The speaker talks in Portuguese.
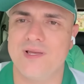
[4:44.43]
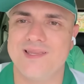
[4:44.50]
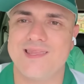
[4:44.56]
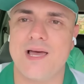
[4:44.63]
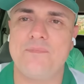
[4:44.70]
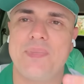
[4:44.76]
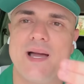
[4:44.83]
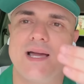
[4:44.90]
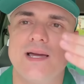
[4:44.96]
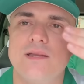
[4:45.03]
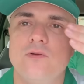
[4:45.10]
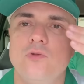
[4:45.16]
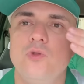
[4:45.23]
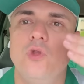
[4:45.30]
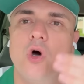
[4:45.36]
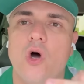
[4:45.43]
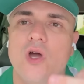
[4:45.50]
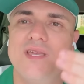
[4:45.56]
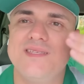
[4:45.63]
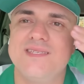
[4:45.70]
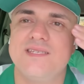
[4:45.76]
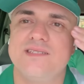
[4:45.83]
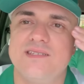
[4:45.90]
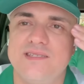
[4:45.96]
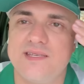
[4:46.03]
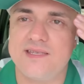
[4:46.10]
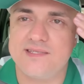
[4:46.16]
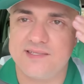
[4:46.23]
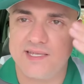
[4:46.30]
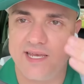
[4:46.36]
Tá pagando
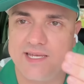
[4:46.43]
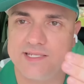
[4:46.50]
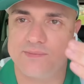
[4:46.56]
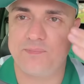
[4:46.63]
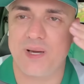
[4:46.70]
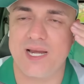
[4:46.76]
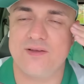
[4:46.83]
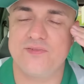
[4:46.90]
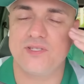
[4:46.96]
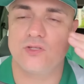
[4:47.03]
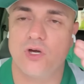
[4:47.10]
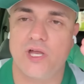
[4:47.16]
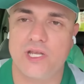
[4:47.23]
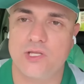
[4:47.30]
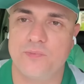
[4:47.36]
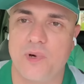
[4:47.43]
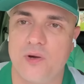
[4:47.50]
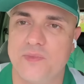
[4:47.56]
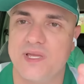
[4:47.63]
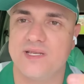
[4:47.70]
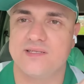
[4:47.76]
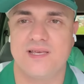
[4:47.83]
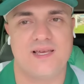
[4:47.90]
2,16 para a vitória do Palmeiras.